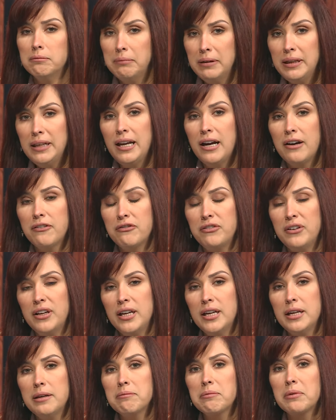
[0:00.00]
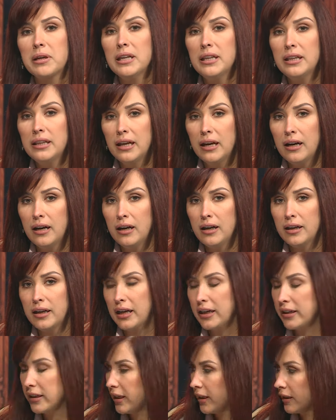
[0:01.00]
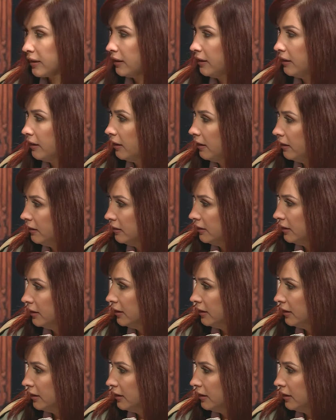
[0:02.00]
بالأفلام كلها رح نحكيها